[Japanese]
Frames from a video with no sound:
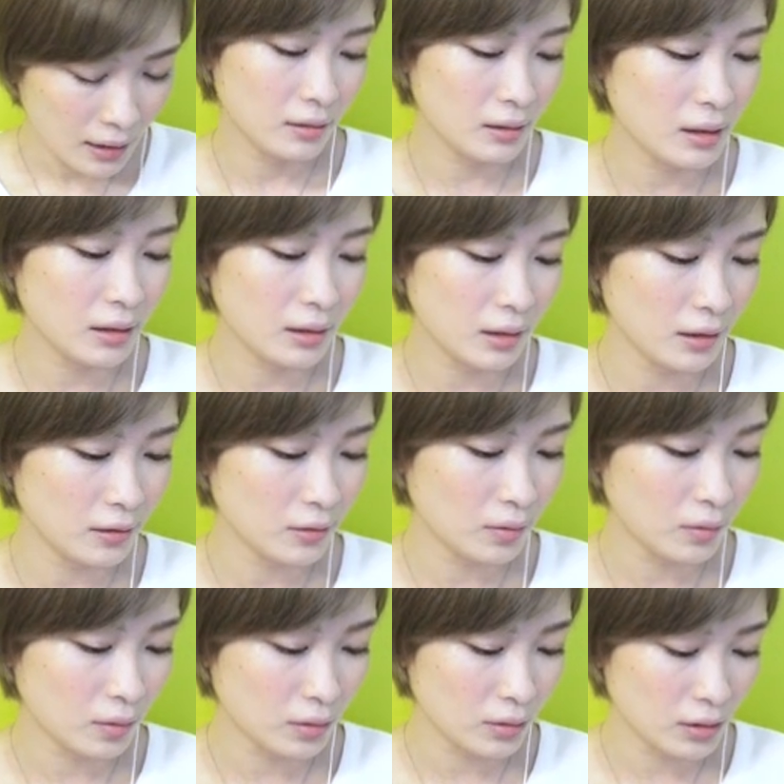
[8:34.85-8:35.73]
なんで、
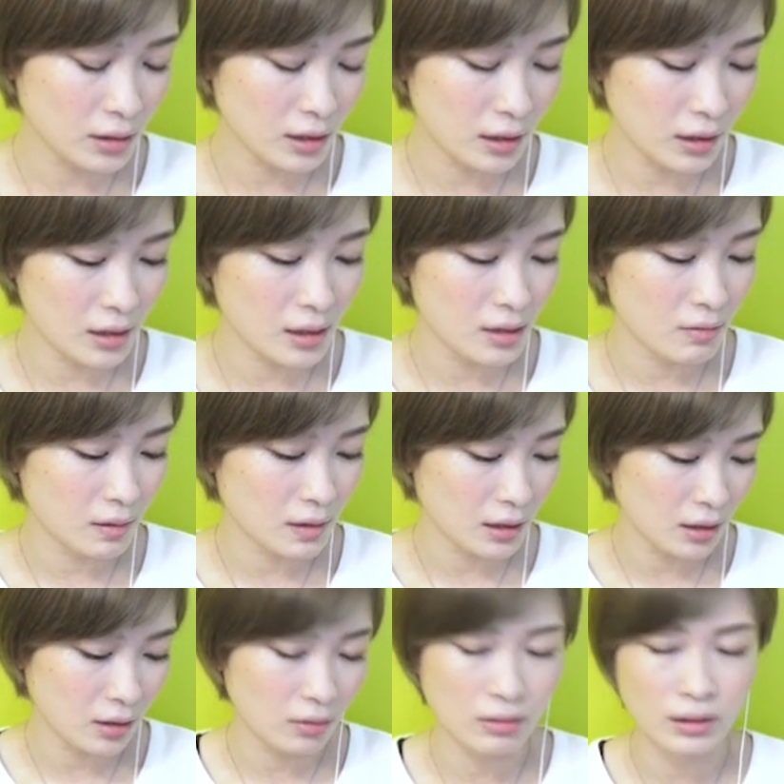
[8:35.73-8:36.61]
このチャレンジは
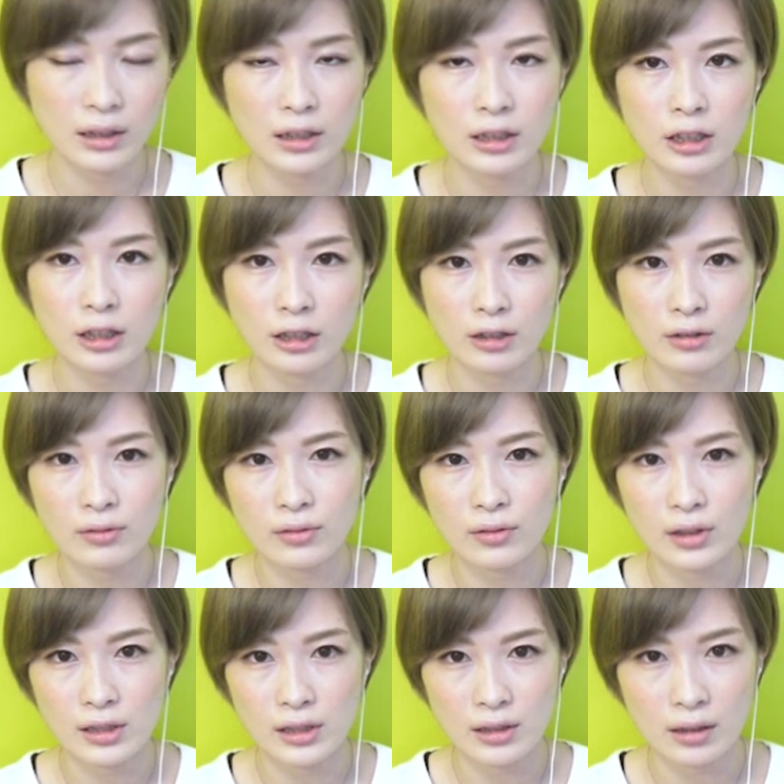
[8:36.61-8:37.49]
積極的にやっていく
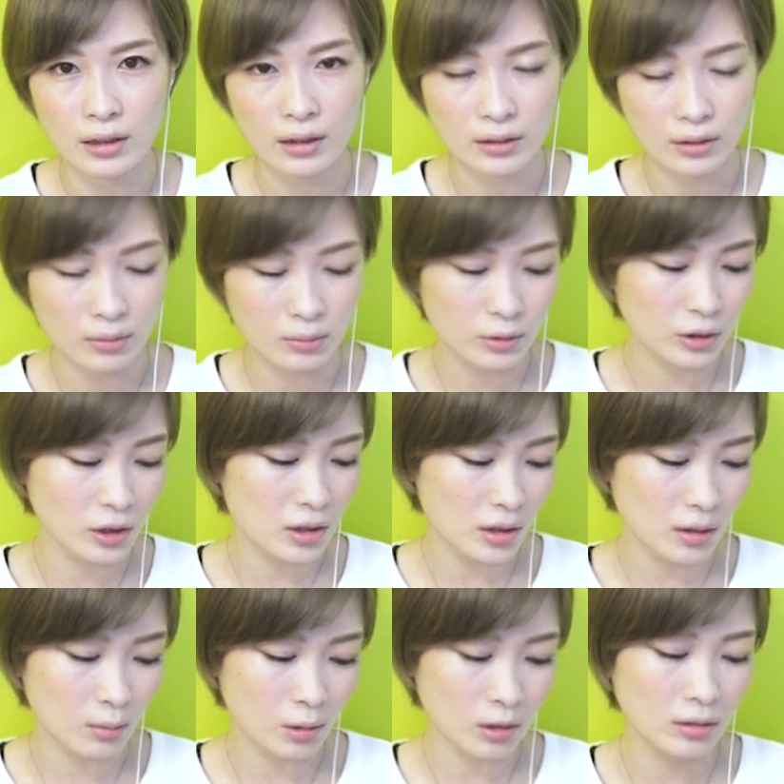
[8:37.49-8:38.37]
のがいいんじゃないかと思うんで
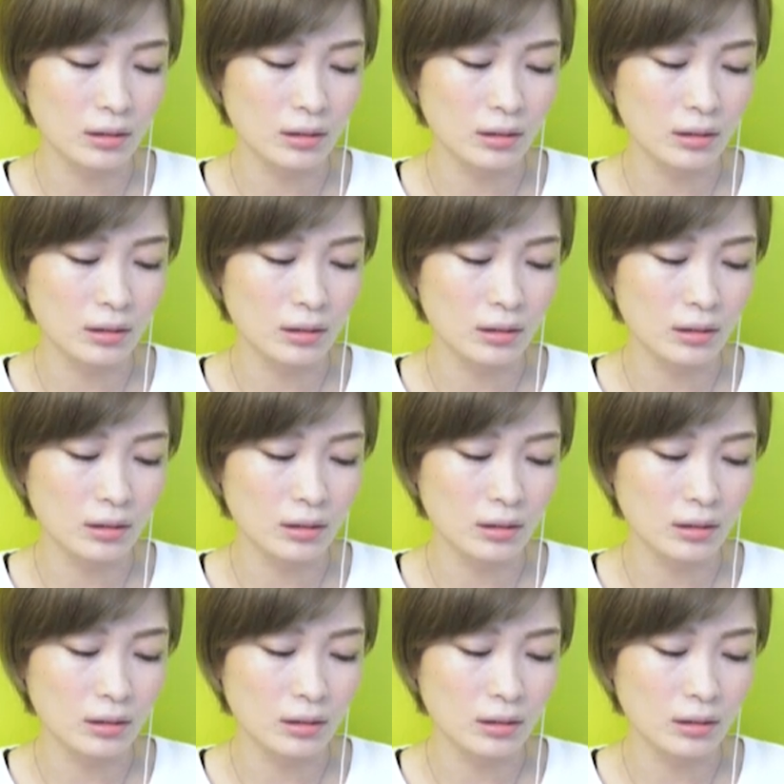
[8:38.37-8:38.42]
すけども、